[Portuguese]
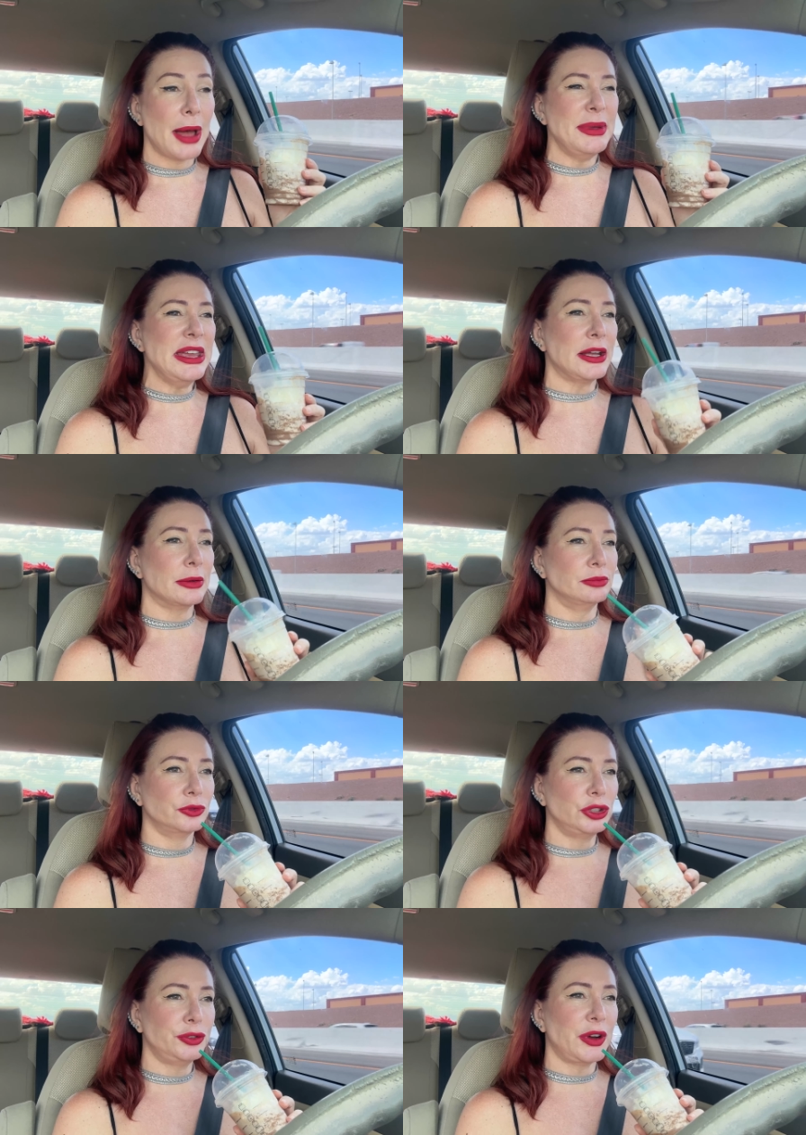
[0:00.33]
Amiga,
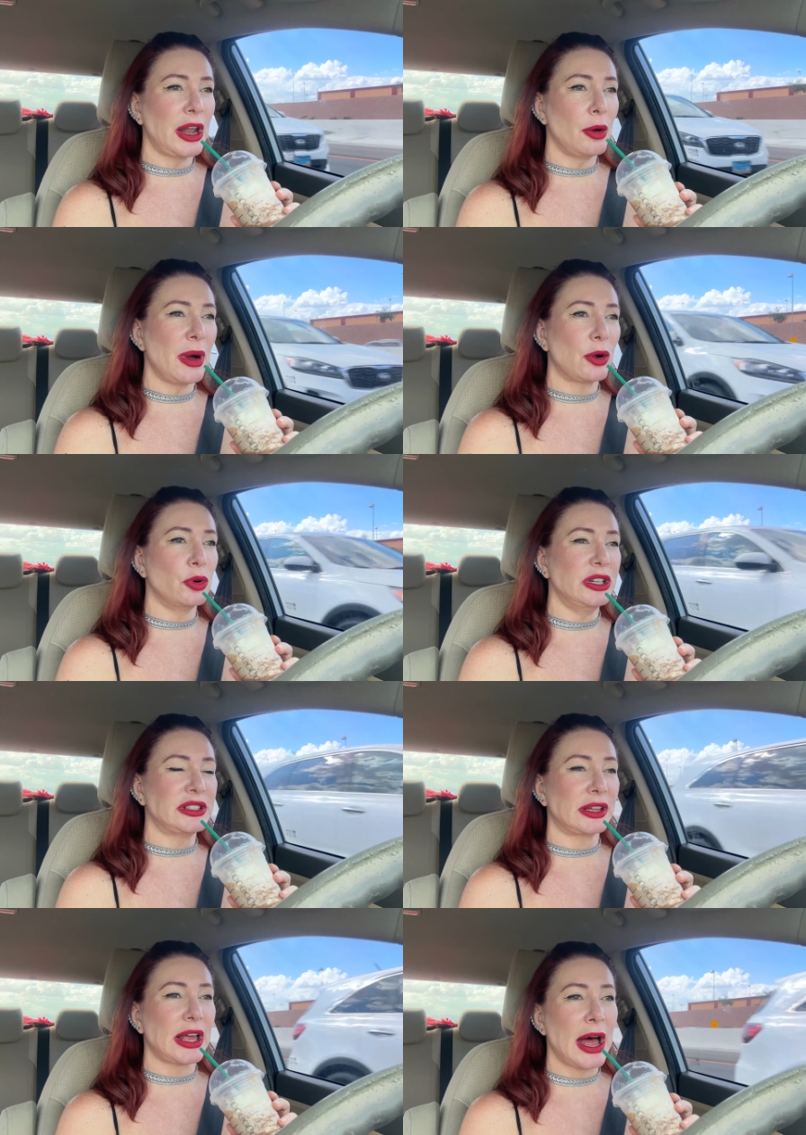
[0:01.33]
vou te falar uma
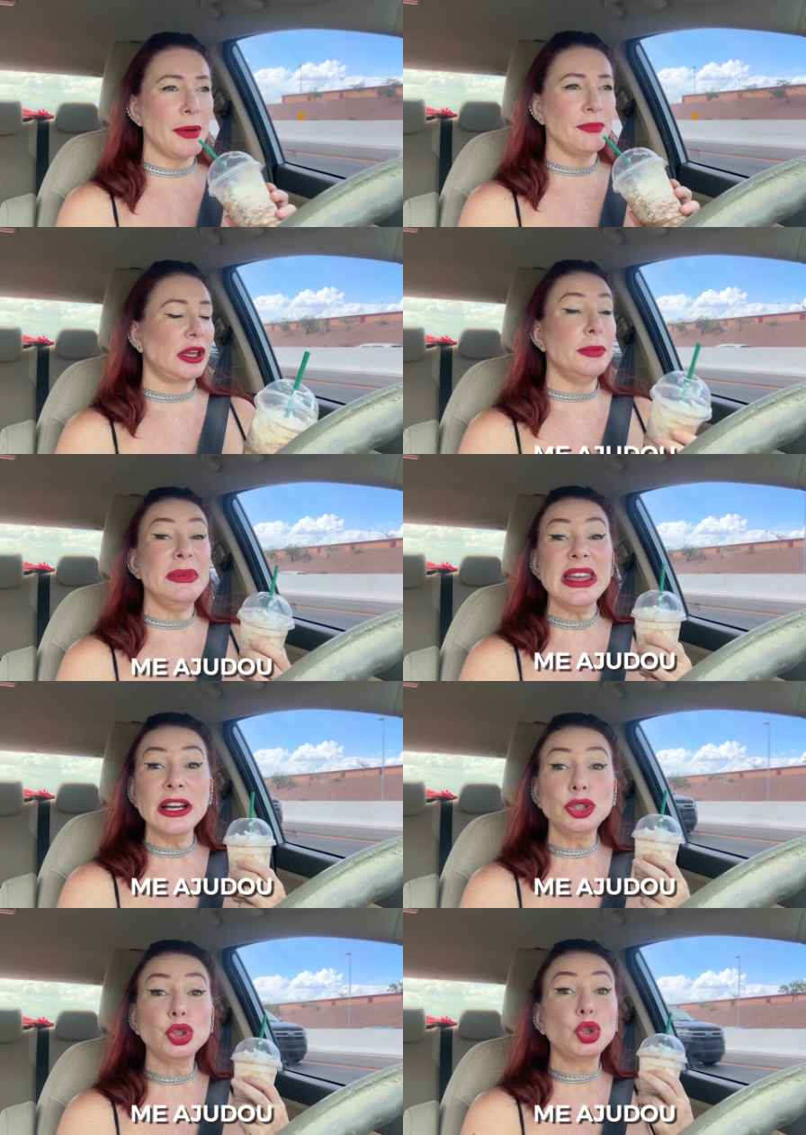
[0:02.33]
coisa, tá? Que me
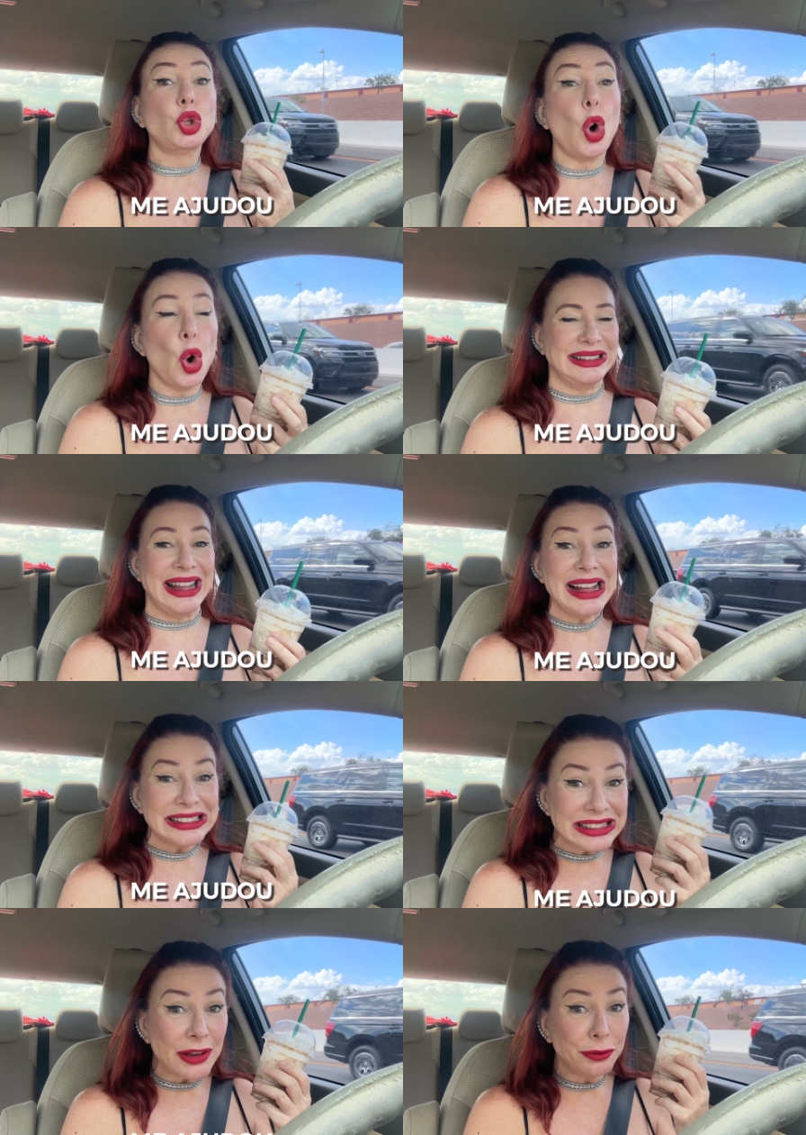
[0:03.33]
ajudou
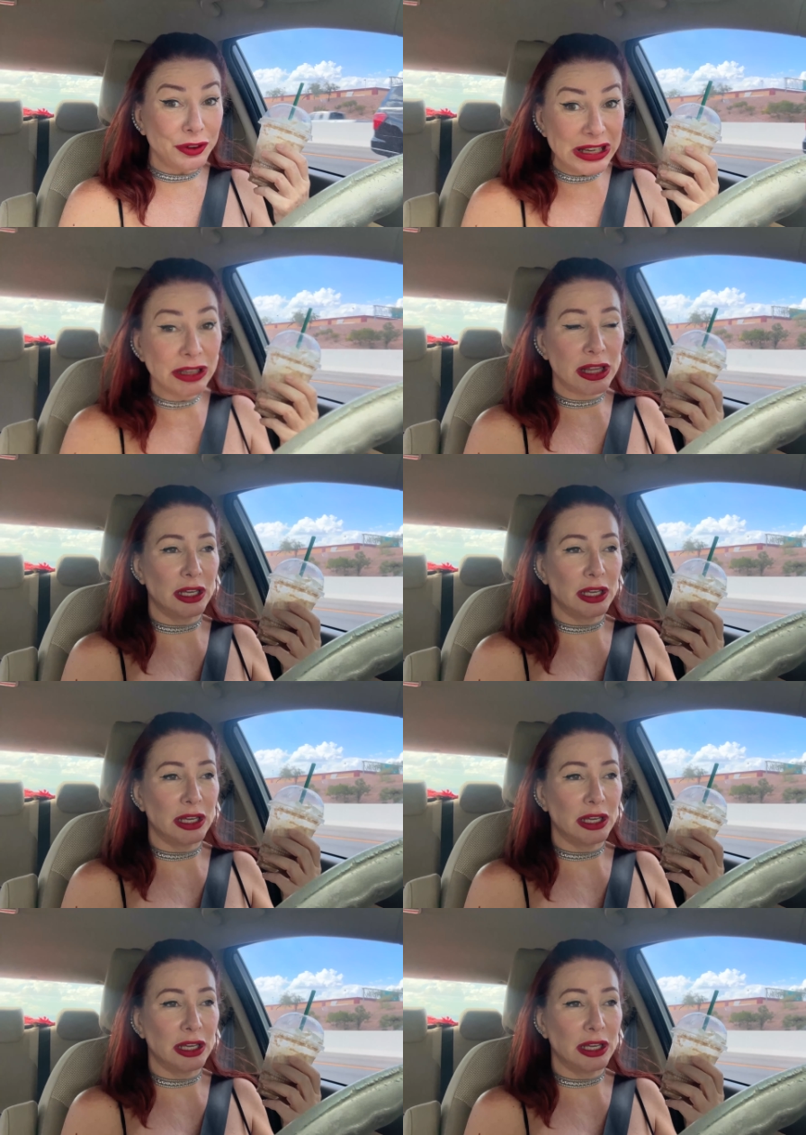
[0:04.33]
nessa vida,